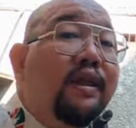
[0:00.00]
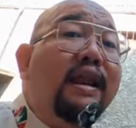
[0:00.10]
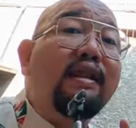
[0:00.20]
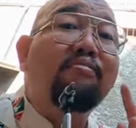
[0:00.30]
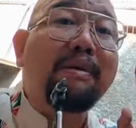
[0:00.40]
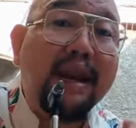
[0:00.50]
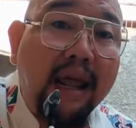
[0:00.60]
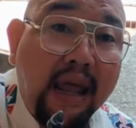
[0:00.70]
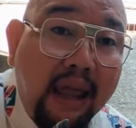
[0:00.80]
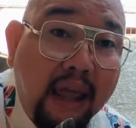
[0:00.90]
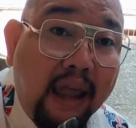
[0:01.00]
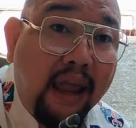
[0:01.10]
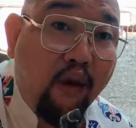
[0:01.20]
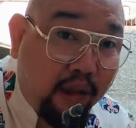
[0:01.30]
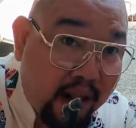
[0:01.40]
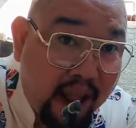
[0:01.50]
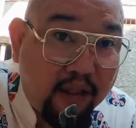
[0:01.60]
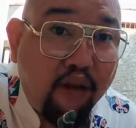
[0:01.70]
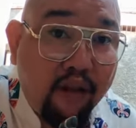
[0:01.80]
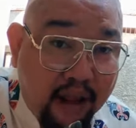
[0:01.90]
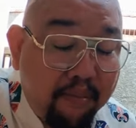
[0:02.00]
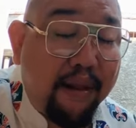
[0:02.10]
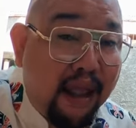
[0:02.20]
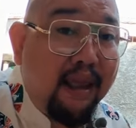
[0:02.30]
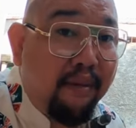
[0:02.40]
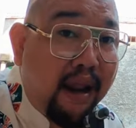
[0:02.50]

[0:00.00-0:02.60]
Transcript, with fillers: gue treatment deh yuk kita lihat yuk treatmentnya